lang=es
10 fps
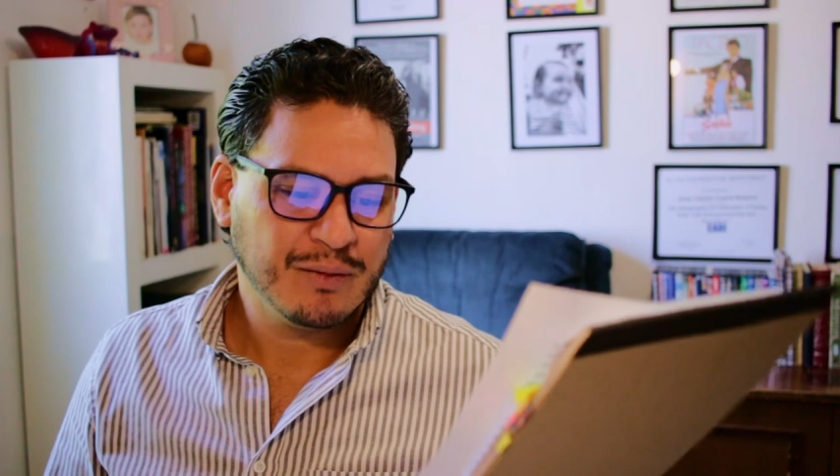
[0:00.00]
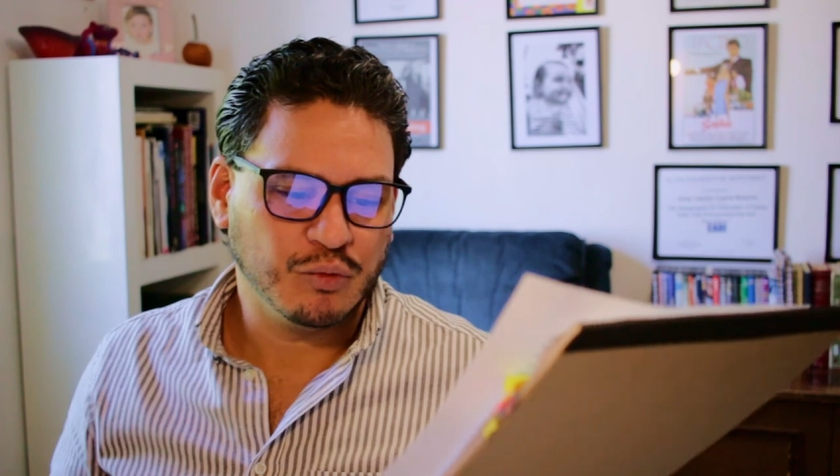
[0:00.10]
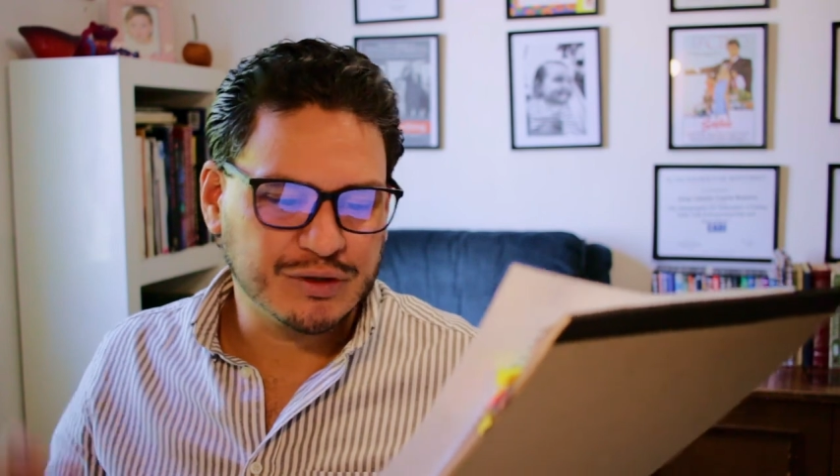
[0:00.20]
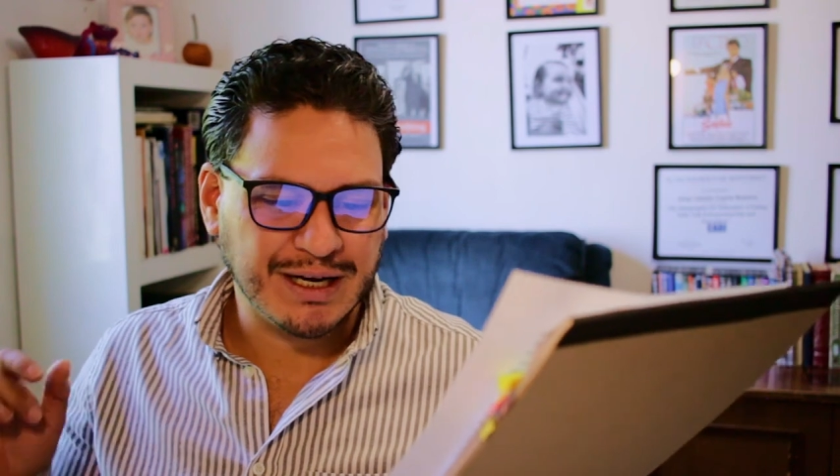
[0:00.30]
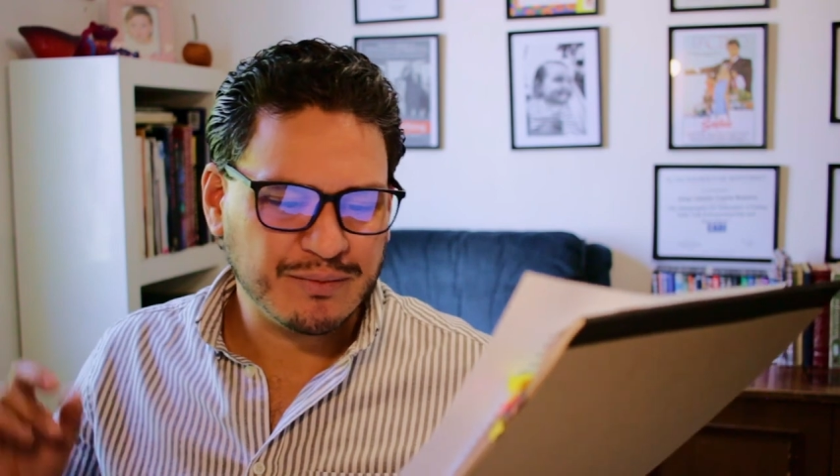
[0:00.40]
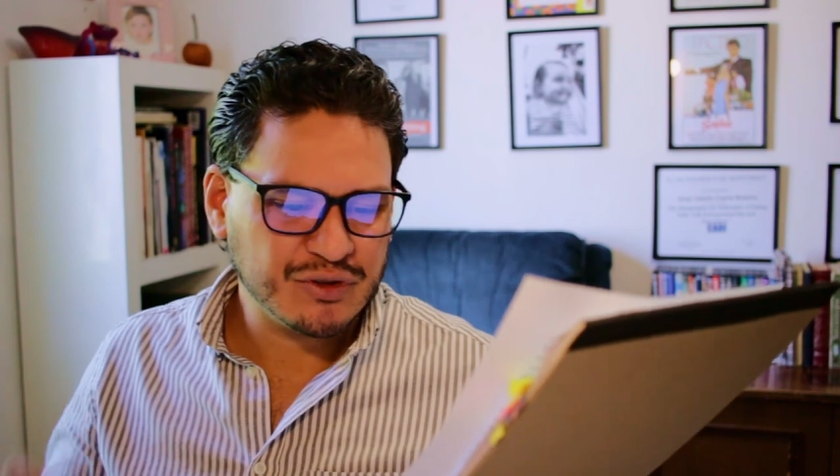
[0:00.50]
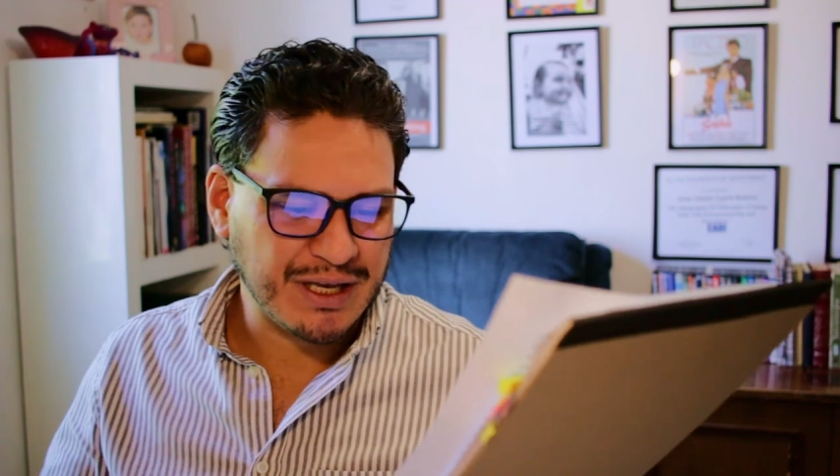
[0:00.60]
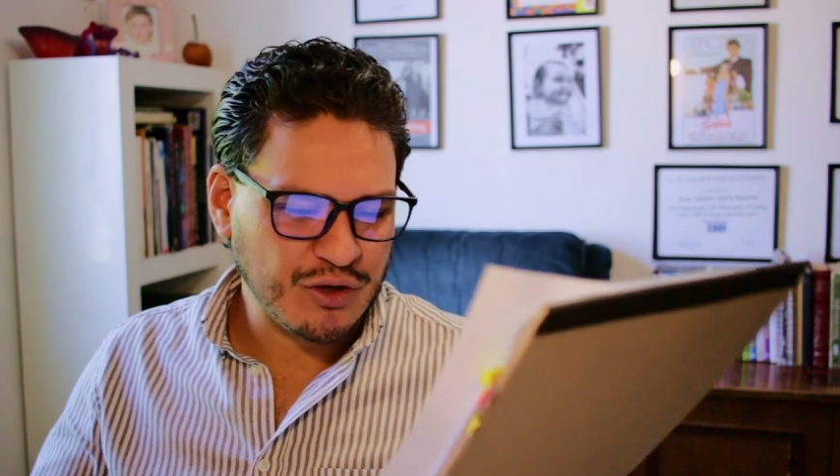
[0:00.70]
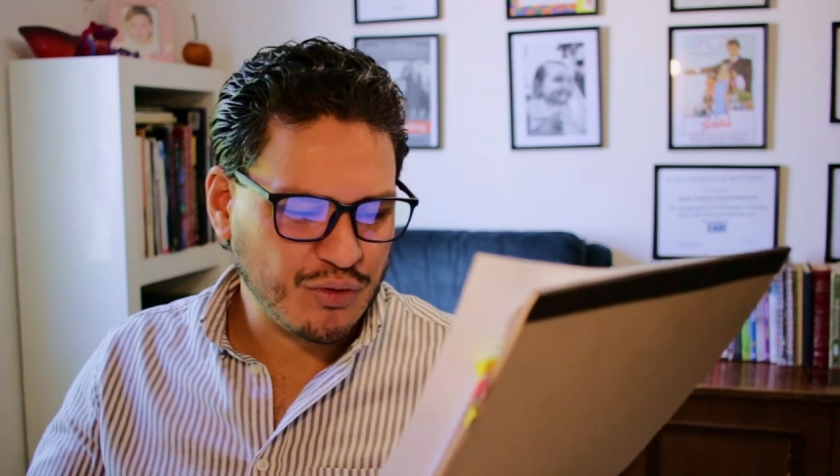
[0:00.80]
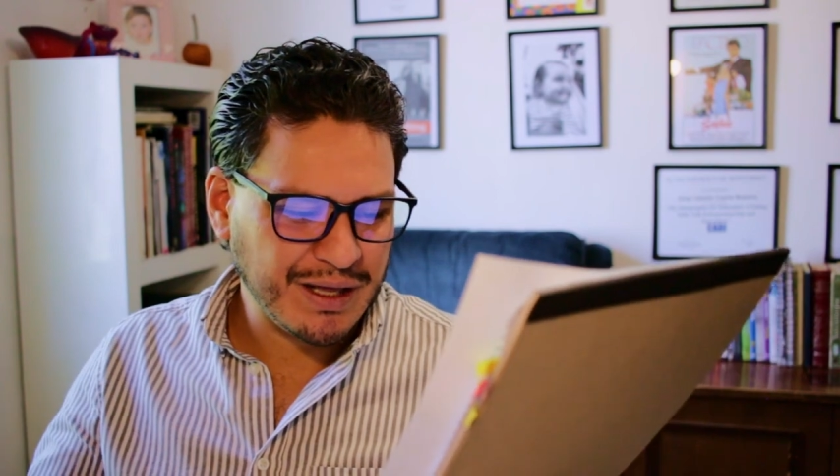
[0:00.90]
Buscaremos
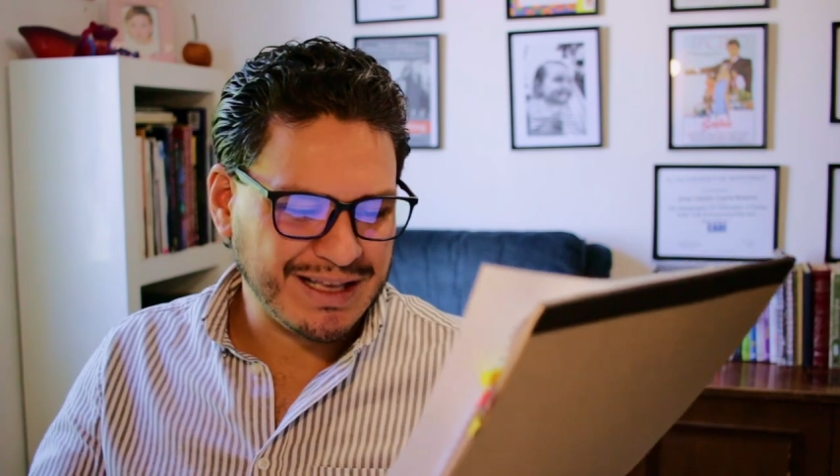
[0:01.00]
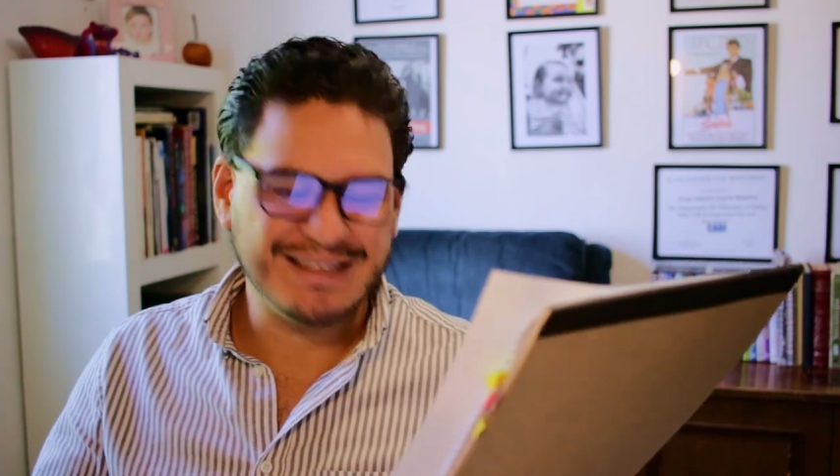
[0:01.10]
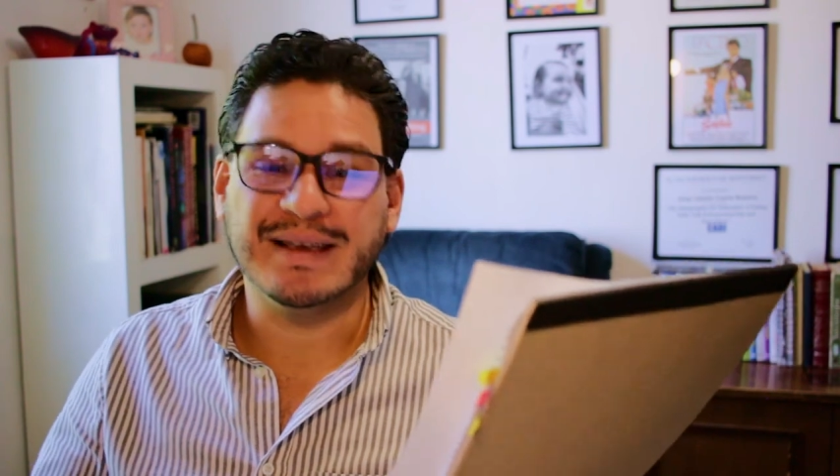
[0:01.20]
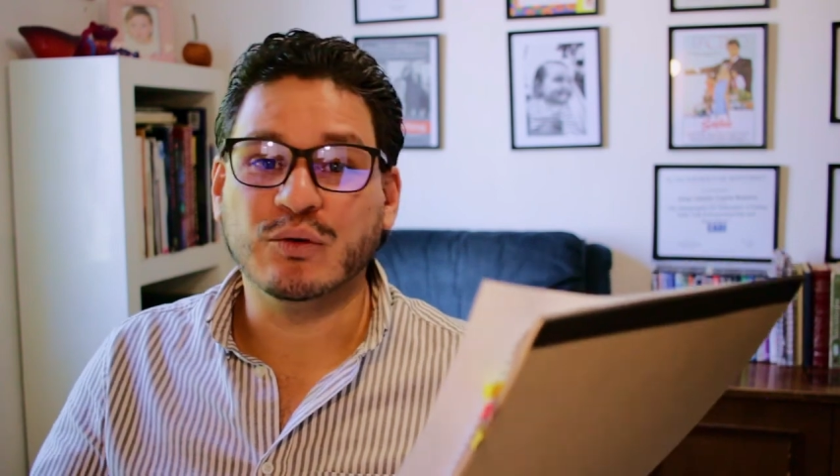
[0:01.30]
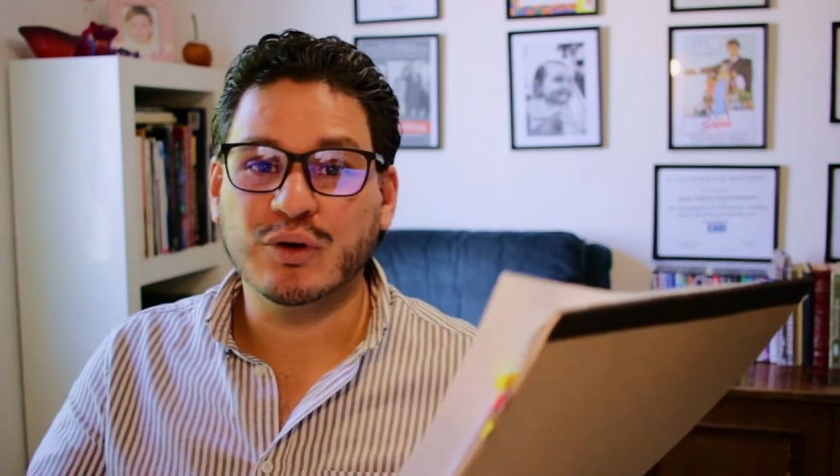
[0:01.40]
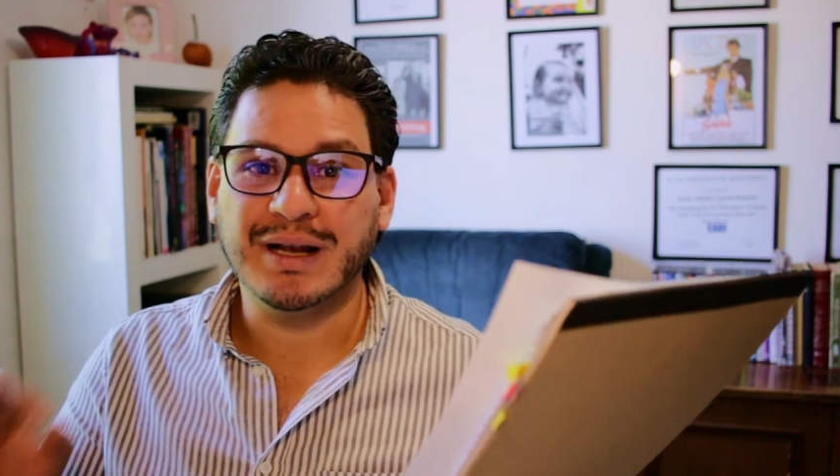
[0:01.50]
ayuda y seguro